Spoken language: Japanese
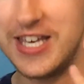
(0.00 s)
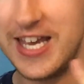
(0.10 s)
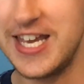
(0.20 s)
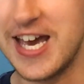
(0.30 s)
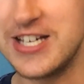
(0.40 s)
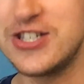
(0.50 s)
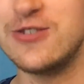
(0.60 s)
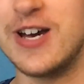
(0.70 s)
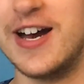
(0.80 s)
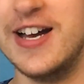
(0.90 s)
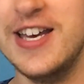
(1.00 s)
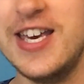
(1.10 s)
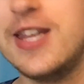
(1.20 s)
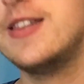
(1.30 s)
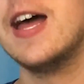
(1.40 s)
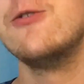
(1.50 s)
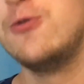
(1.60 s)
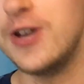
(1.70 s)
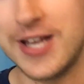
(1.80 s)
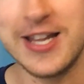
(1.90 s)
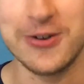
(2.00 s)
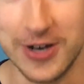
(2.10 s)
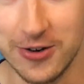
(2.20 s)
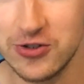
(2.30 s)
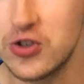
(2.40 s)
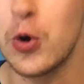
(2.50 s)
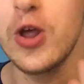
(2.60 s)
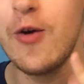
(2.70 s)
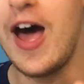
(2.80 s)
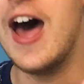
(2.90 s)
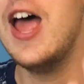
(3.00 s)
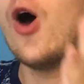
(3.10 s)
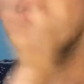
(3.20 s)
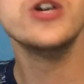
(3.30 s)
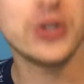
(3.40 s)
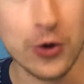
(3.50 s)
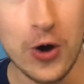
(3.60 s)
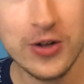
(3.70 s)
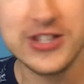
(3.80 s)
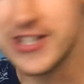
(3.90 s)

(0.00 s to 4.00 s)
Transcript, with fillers: ヒゲに関しては一旦触れないでくれる？ちょっとこれは置いとこ、